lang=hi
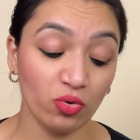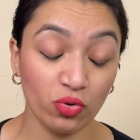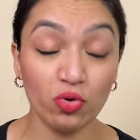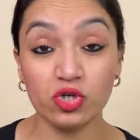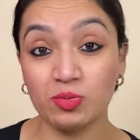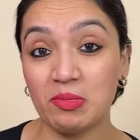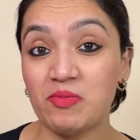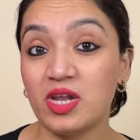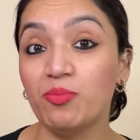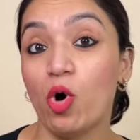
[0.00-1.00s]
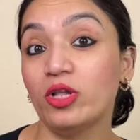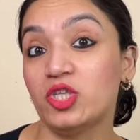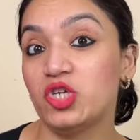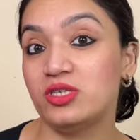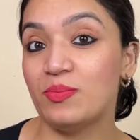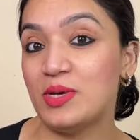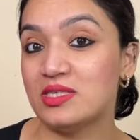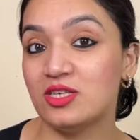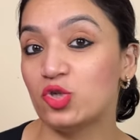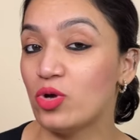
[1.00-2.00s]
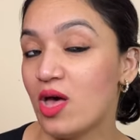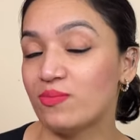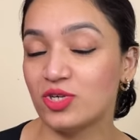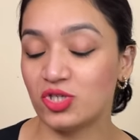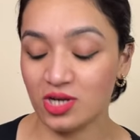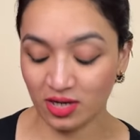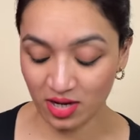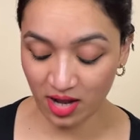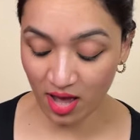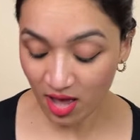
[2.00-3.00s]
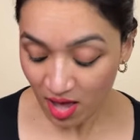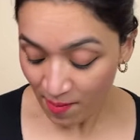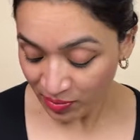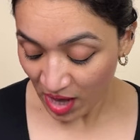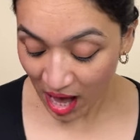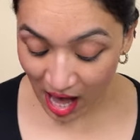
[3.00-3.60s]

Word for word: क्योंकि उसमें भी मैंने बहुत अच्छे अच्छे पीसेज जो है आपसे शेयर करे हैं